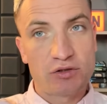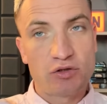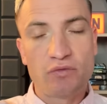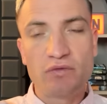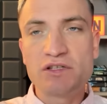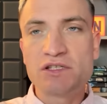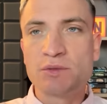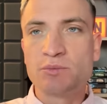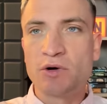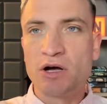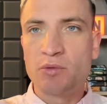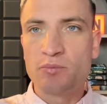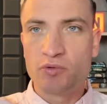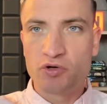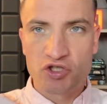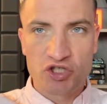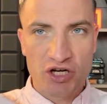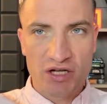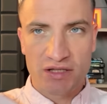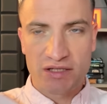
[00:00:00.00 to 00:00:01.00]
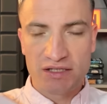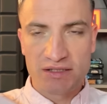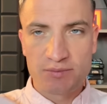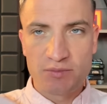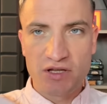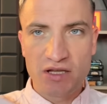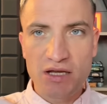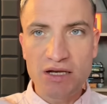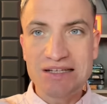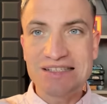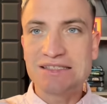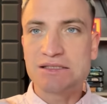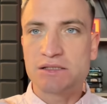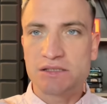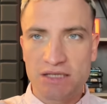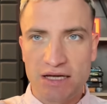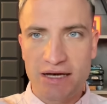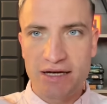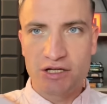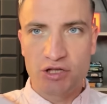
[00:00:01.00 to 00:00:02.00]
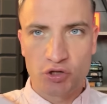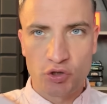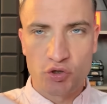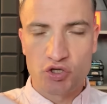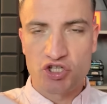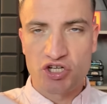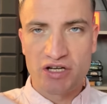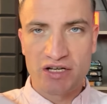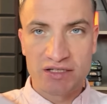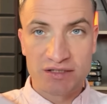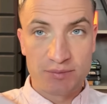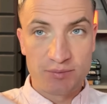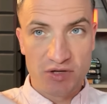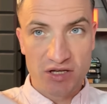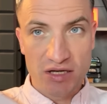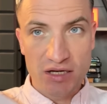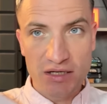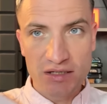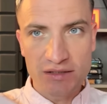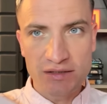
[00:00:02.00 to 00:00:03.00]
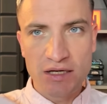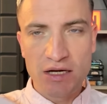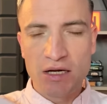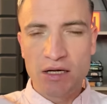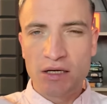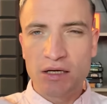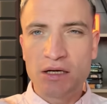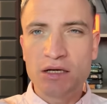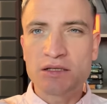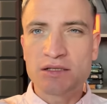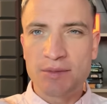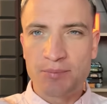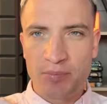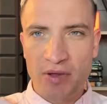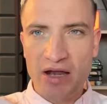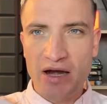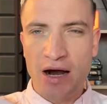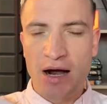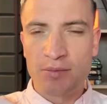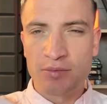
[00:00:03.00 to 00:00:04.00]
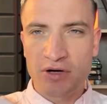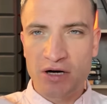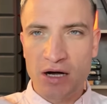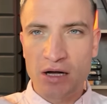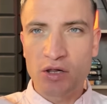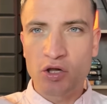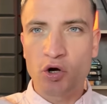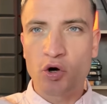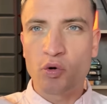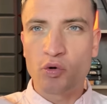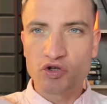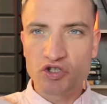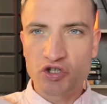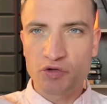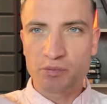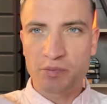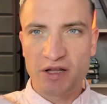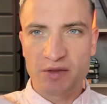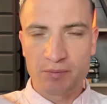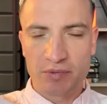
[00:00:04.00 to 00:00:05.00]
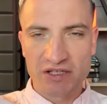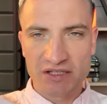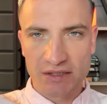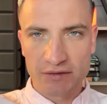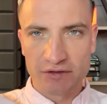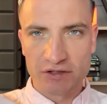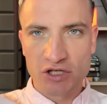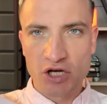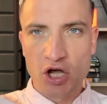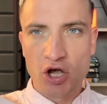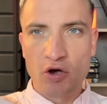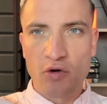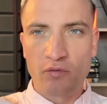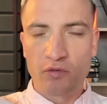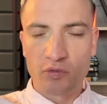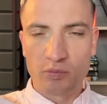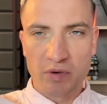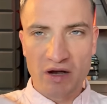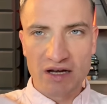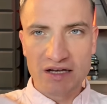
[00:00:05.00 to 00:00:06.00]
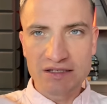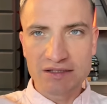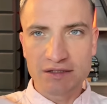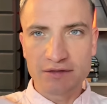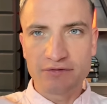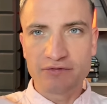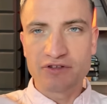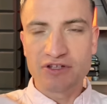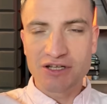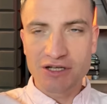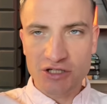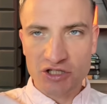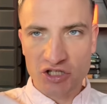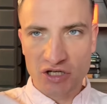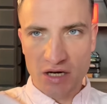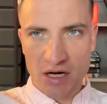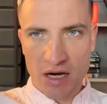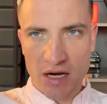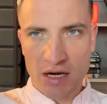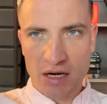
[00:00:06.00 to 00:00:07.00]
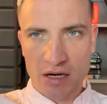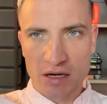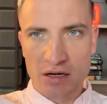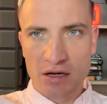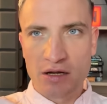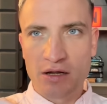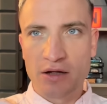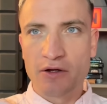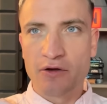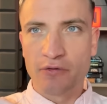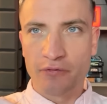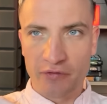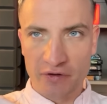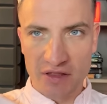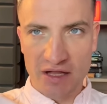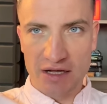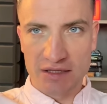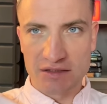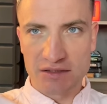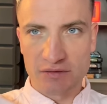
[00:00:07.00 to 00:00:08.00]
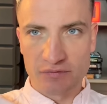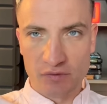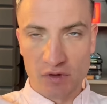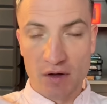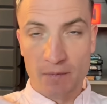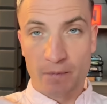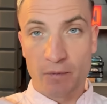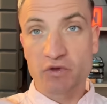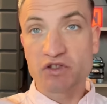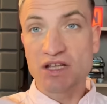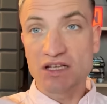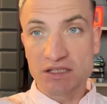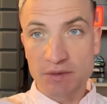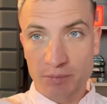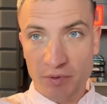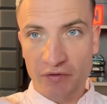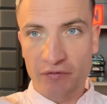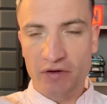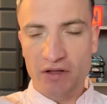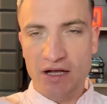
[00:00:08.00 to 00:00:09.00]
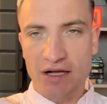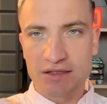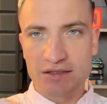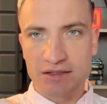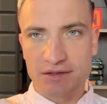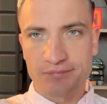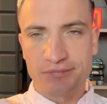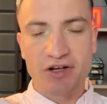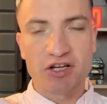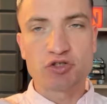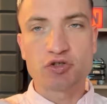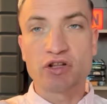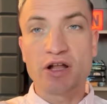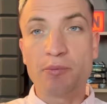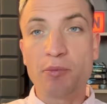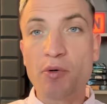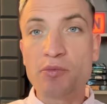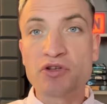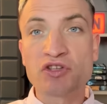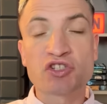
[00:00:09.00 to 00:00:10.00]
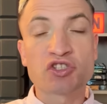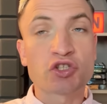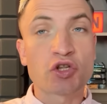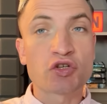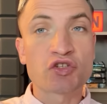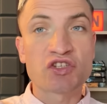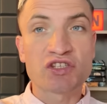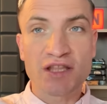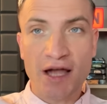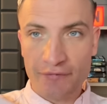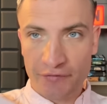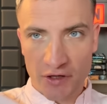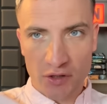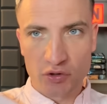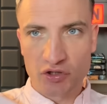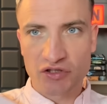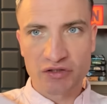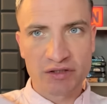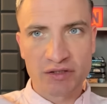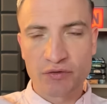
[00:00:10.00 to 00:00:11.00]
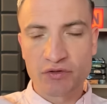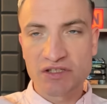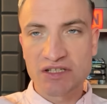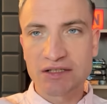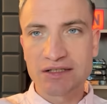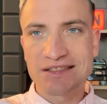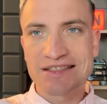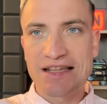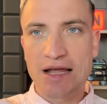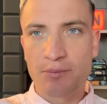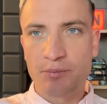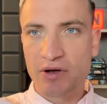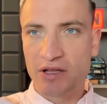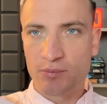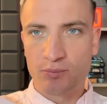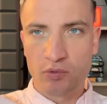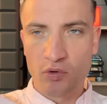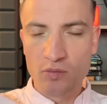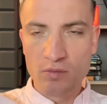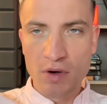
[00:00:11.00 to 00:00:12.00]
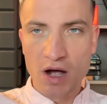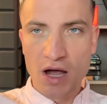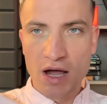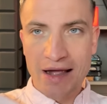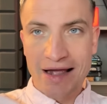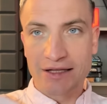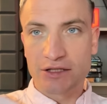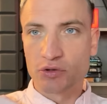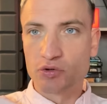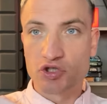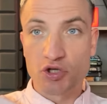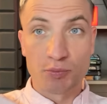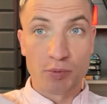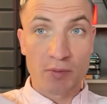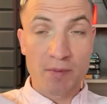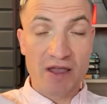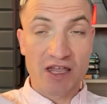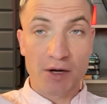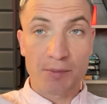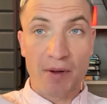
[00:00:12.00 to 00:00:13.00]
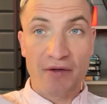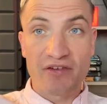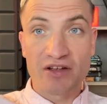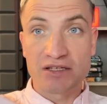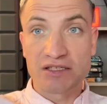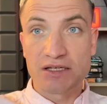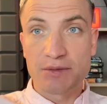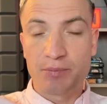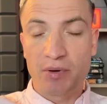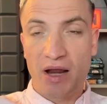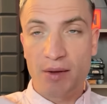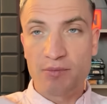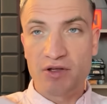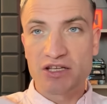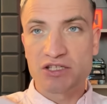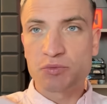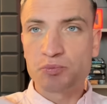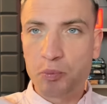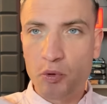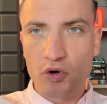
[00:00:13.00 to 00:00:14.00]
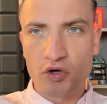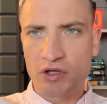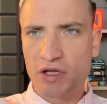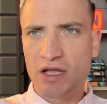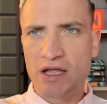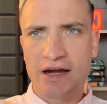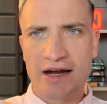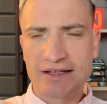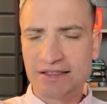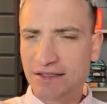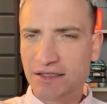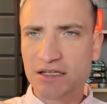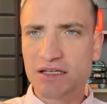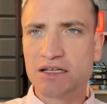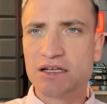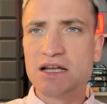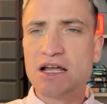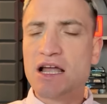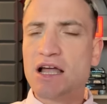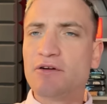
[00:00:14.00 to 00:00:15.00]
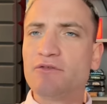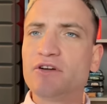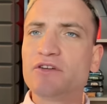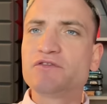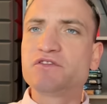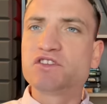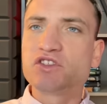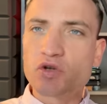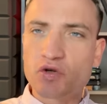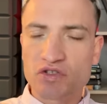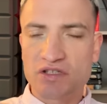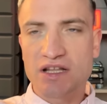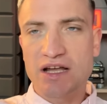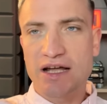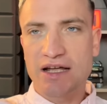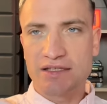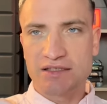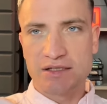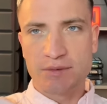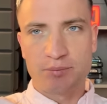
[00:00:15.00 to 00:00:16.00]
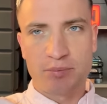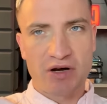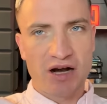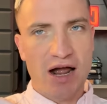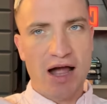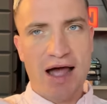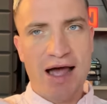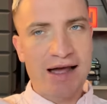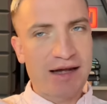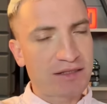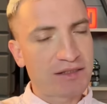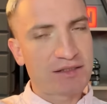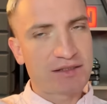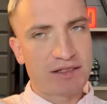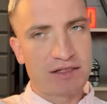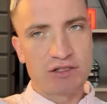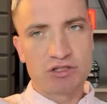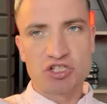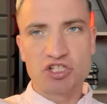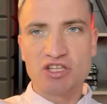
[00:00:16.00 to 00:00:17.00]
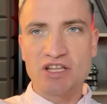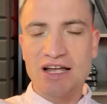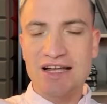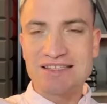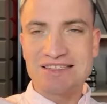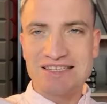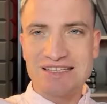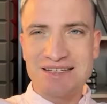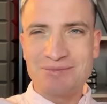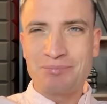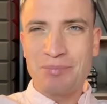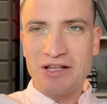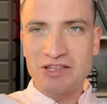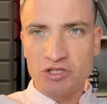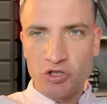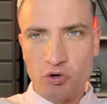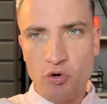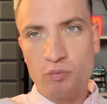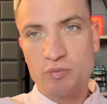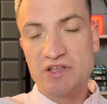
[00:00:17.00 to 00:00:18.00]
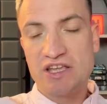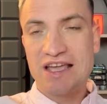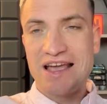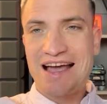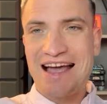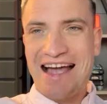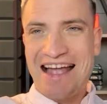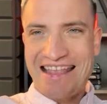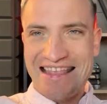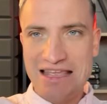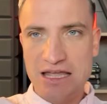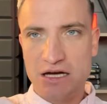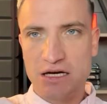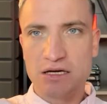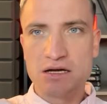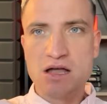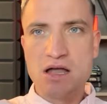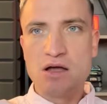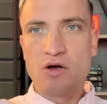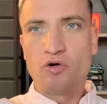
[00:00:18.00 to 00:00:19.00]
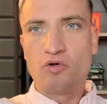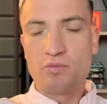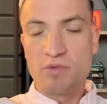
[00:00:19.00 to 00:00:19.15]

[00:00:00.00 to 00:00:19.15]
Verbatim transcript: Но, видимо, бюджеты изменились, цели тоже изменились, и теперь Амкал хочет подписывать футболистов, не жалея финансов. Ну, кстати, про финансы. Хочу напомнить, что ставки лучше всего делать на BetBoom. Это лучший букмекер по версии премии «Спорт» и «России». Вы все знаете про акции, читайте подробнее о них. У